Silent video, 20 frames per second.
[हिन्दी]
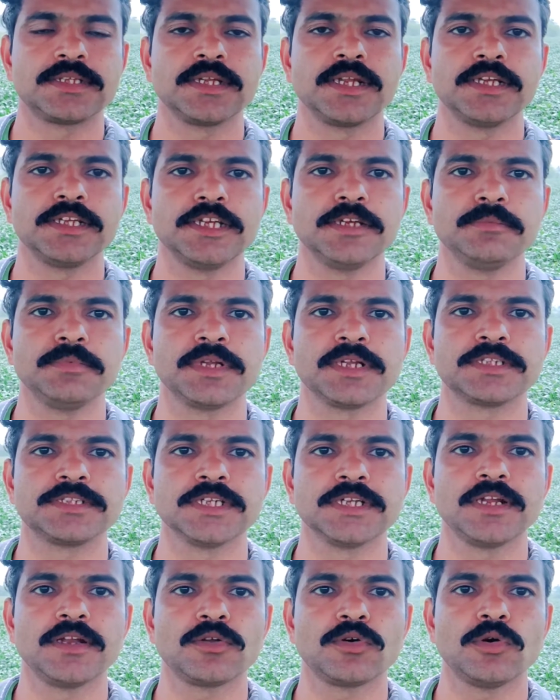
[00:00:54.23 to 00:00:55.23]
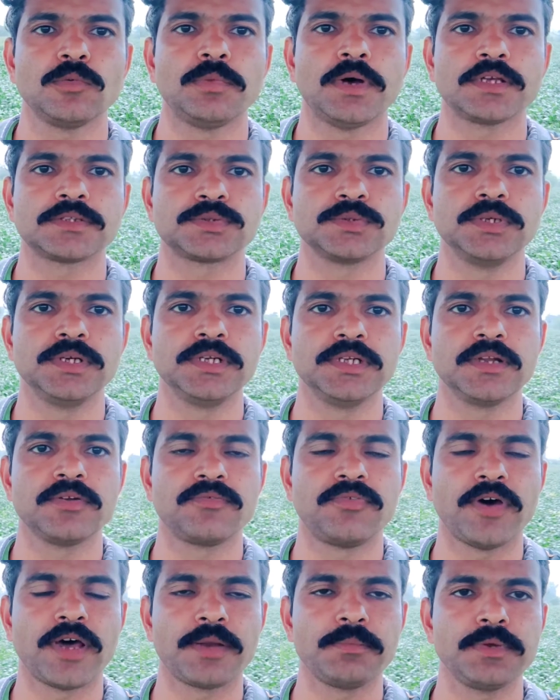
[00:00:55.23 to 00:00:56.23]
देखते रहिए मेरे चैनल को बासु
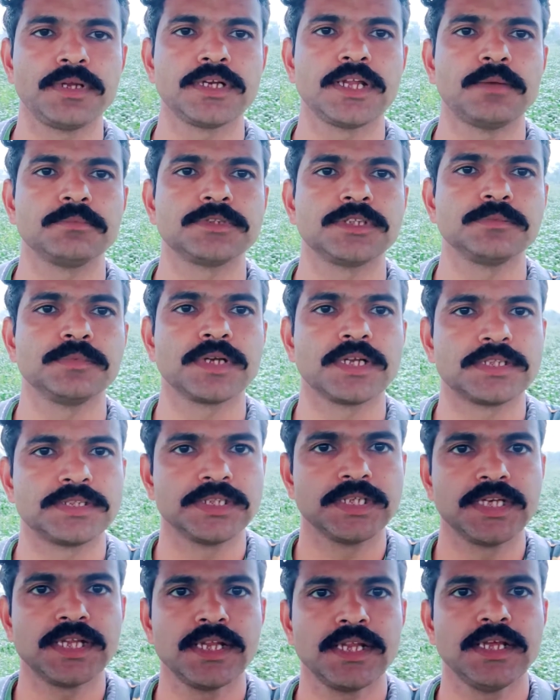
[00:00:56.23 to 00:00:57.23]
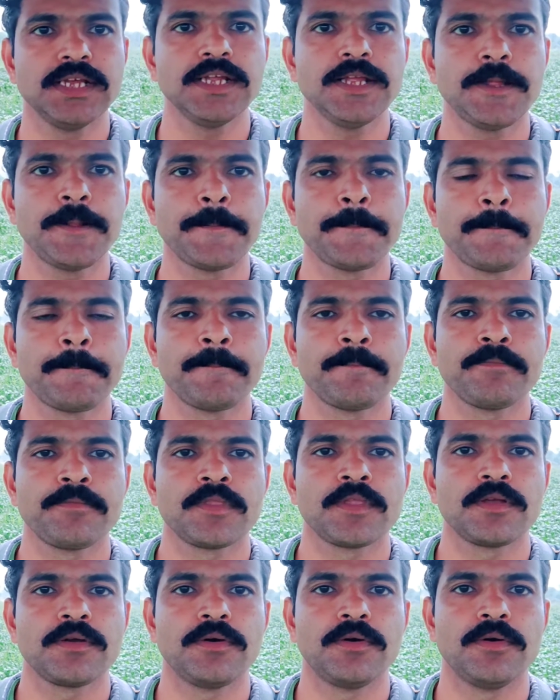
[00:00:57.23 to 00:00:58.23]
इंडियन फार्मिंग नाम से मेरा चैनल है
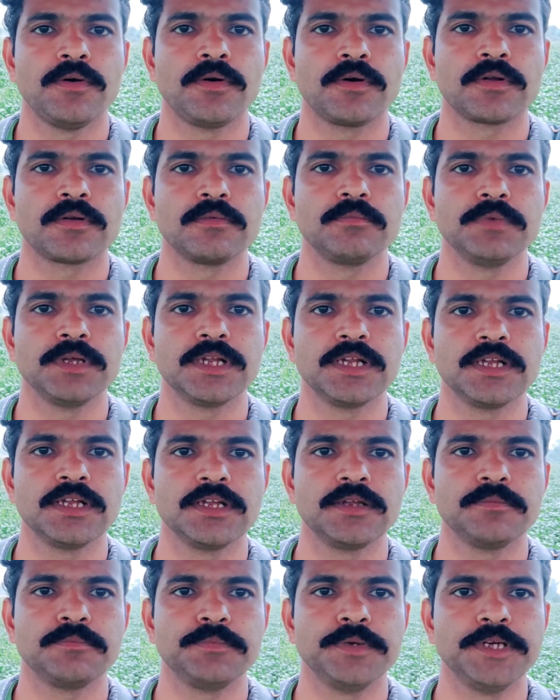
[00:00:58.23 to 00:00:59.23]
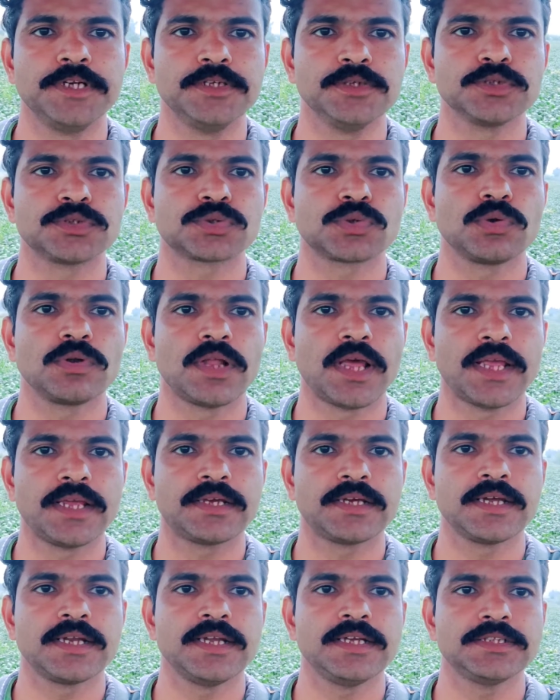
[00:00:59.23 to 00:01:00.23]
और मेरे वीडियोस को
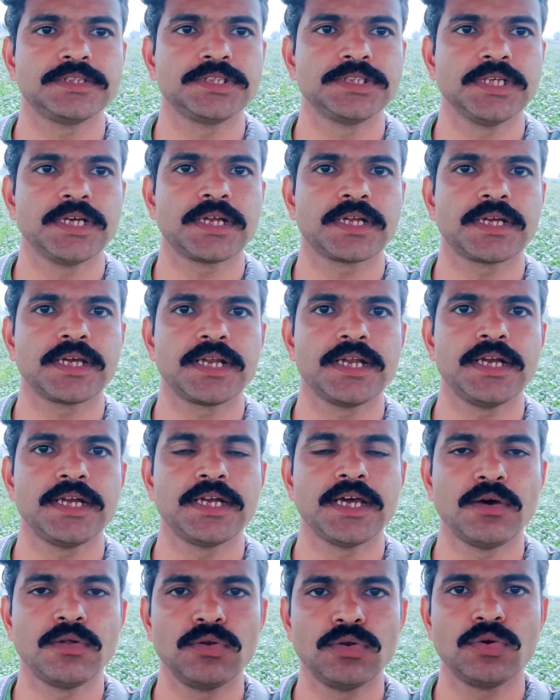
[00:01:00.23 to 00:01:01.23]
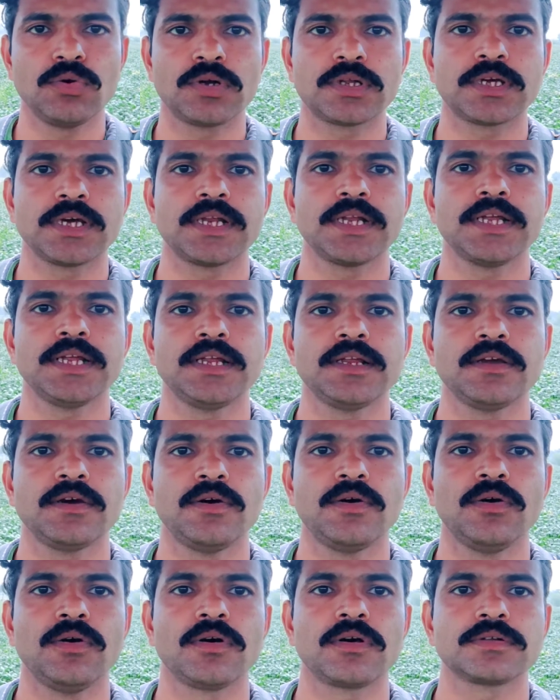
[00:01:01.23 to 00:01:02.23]
लाइक करें शेयर करें डाउनलोड करें
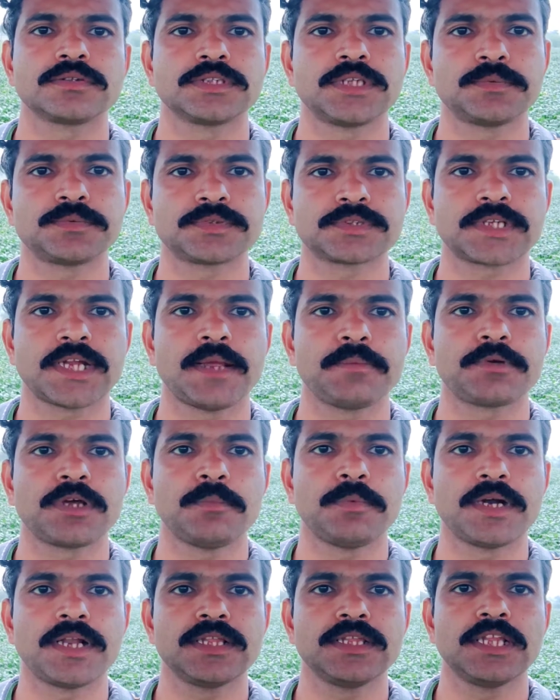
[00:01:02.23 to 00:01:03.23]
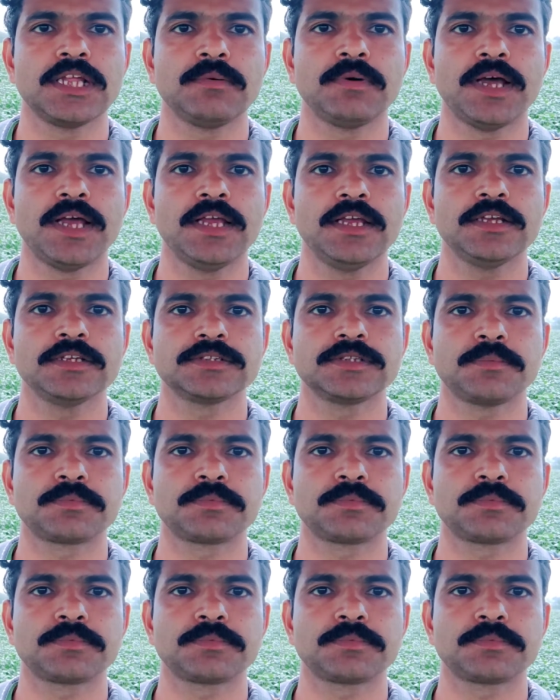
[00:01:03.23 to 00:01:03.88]
और सब्सक्राइब का बटन दबाएं